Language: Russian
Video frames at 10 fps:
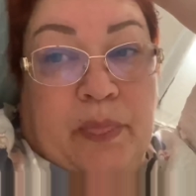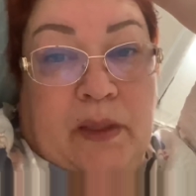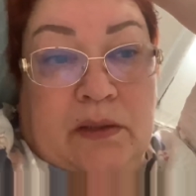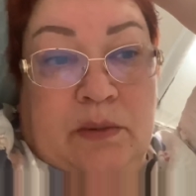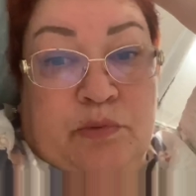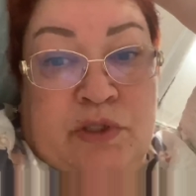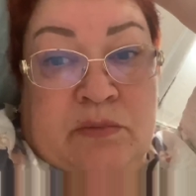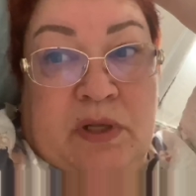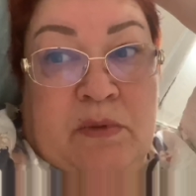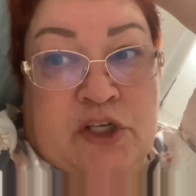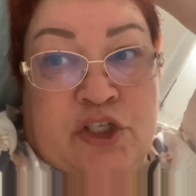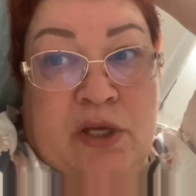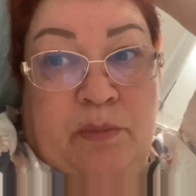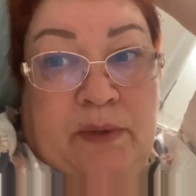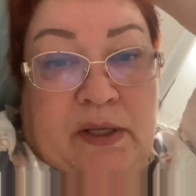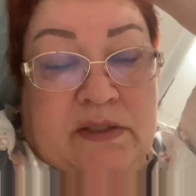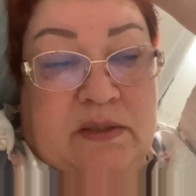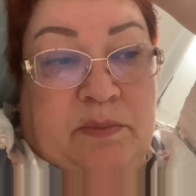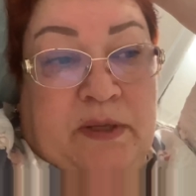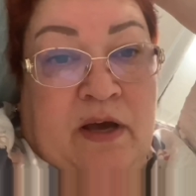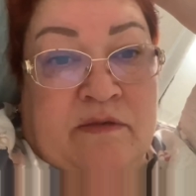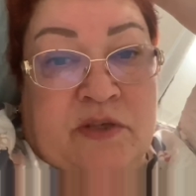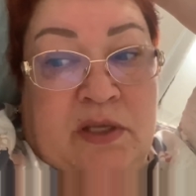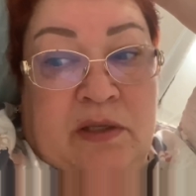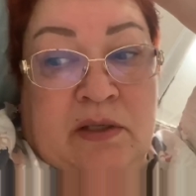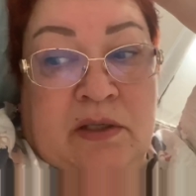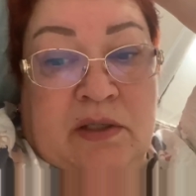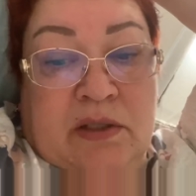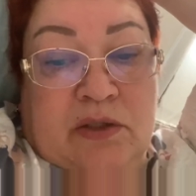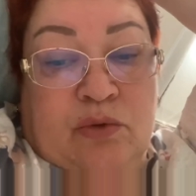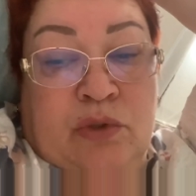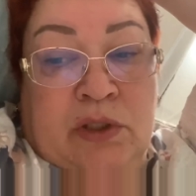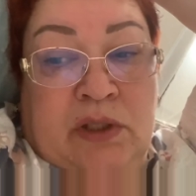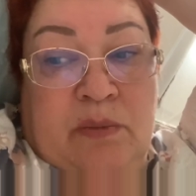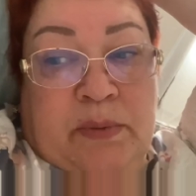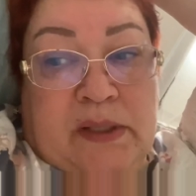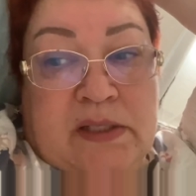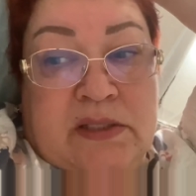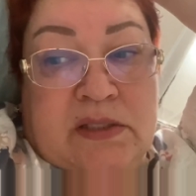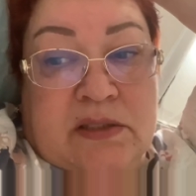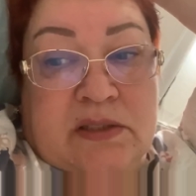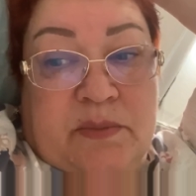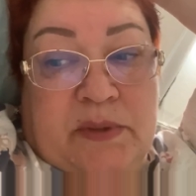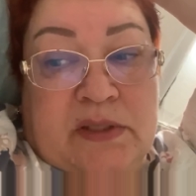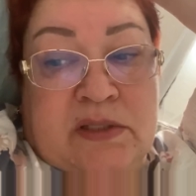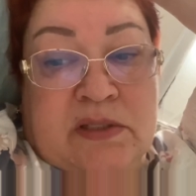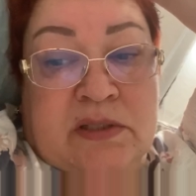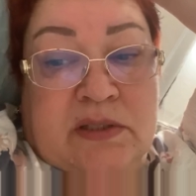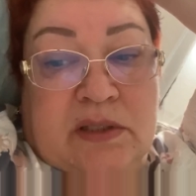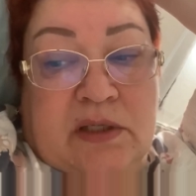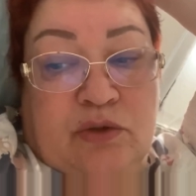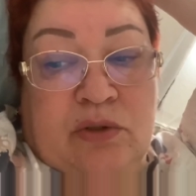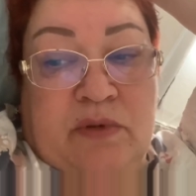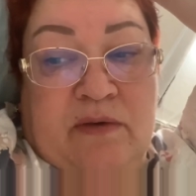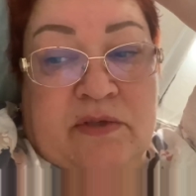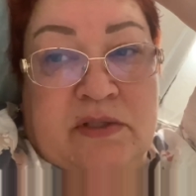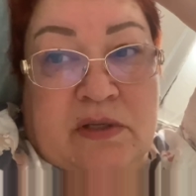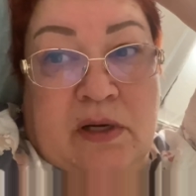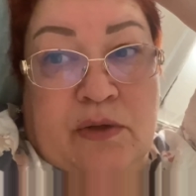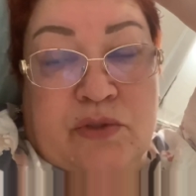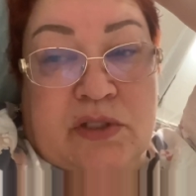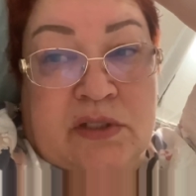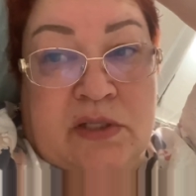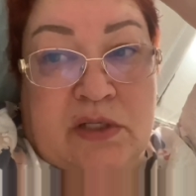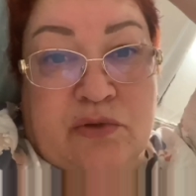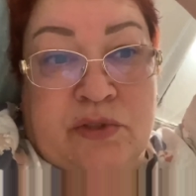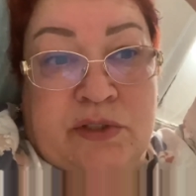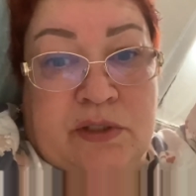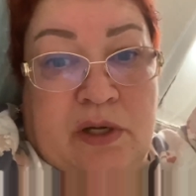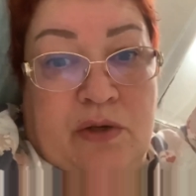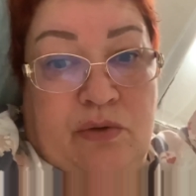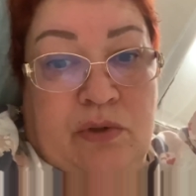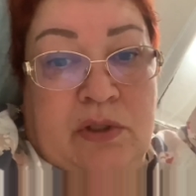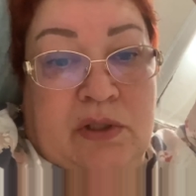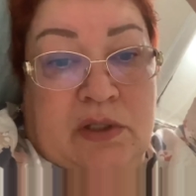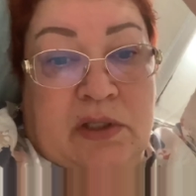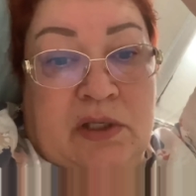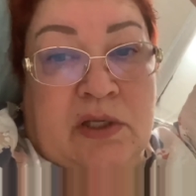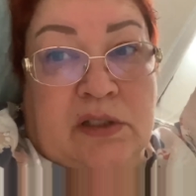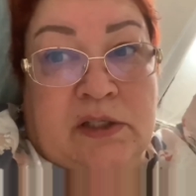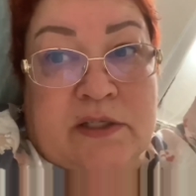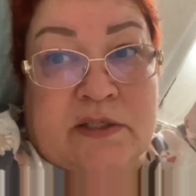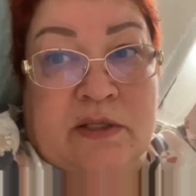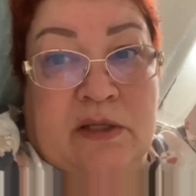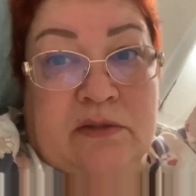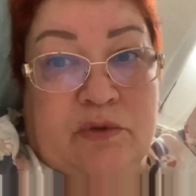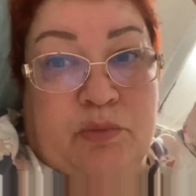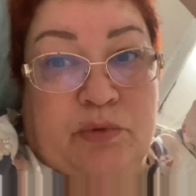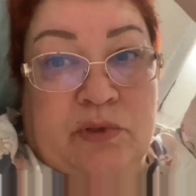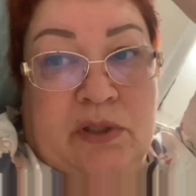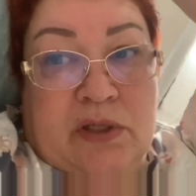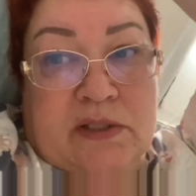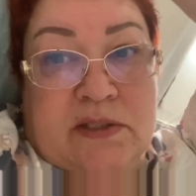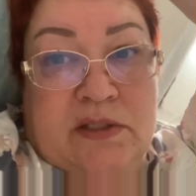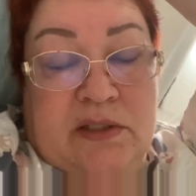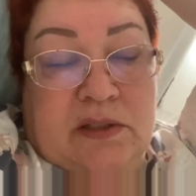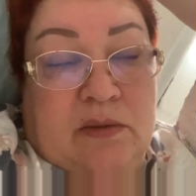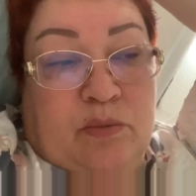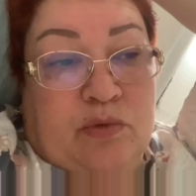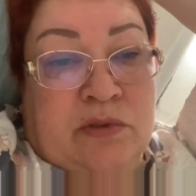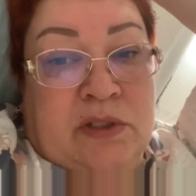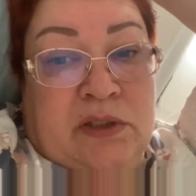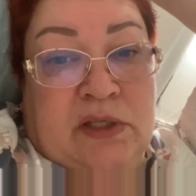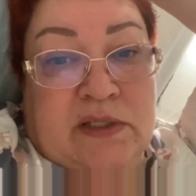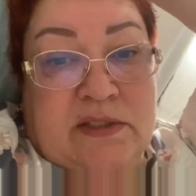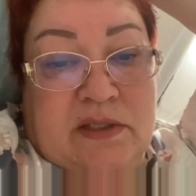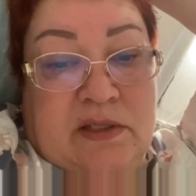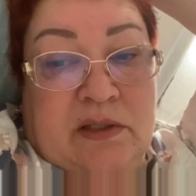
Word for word: Допустим, домашнее платье, плавки, кухонное полотенце, полотенце, которым я вытираюсь. Я сразу стираю. Я никогда не складываю полные корзины, там полные тазики.